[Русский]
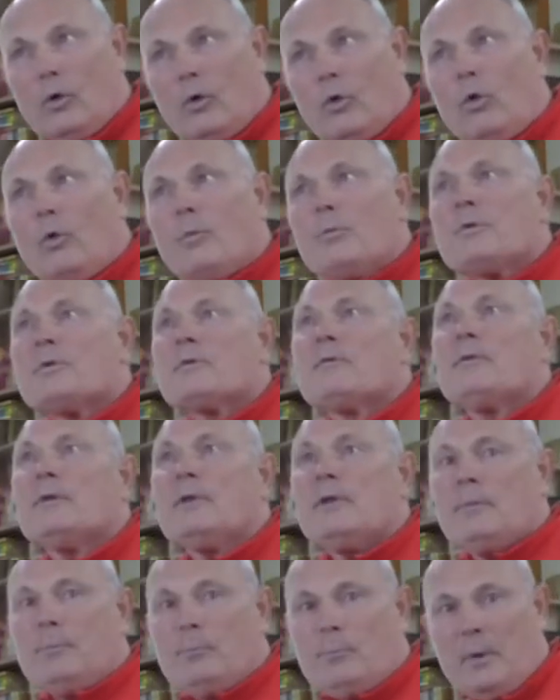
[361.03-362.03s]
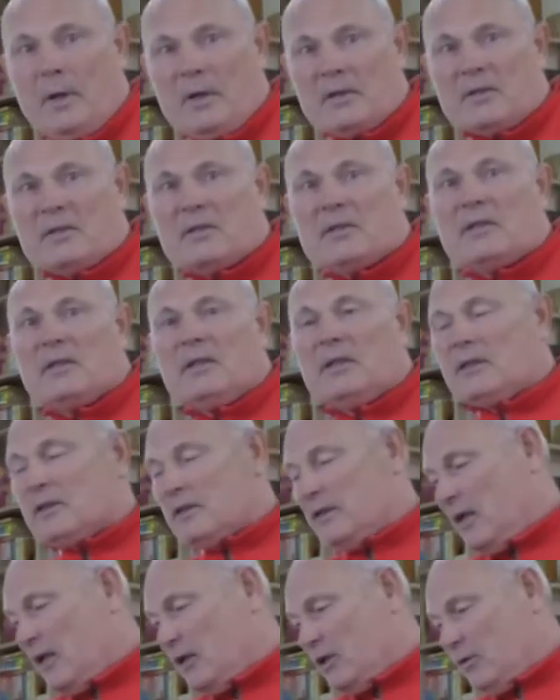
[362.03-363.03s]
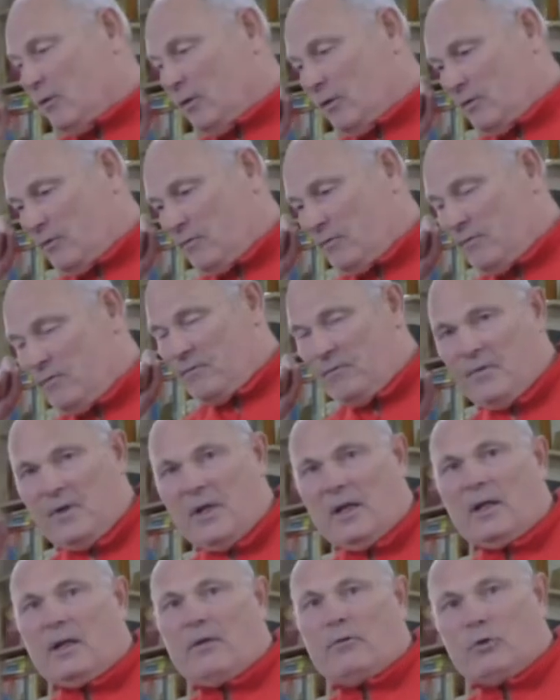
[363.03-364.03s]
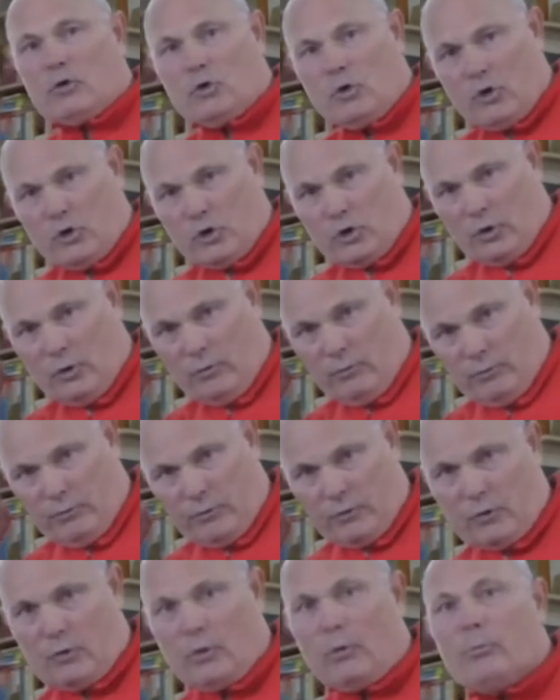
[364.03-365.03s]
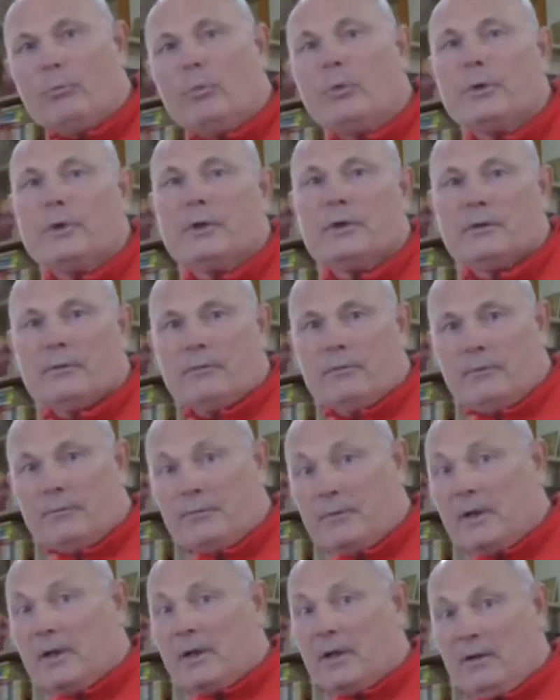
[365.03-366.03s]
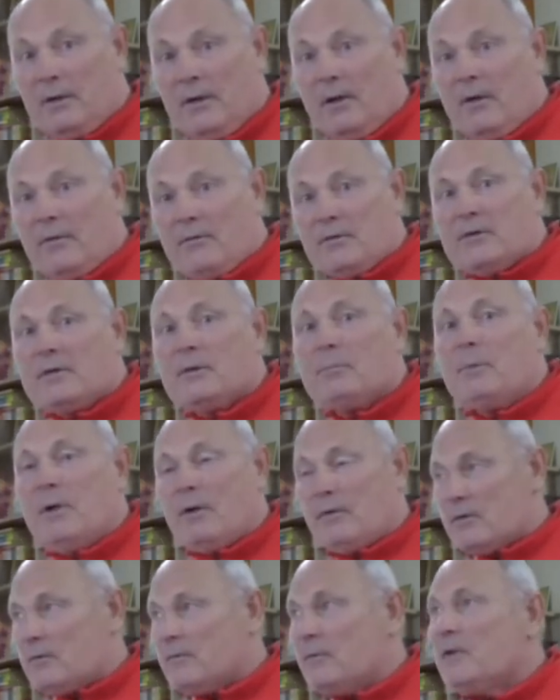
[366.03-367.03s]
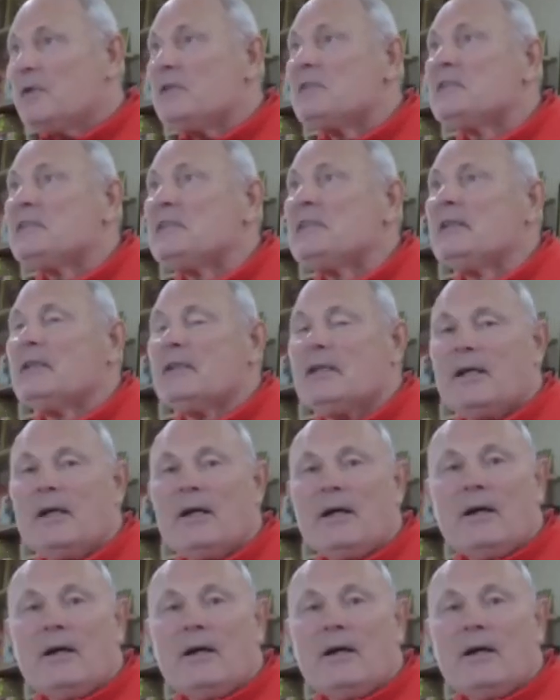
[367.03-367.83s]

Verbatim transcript: умственный посыл, знаете, вот вера в то, что, что будет, вера в себя, в свои силы,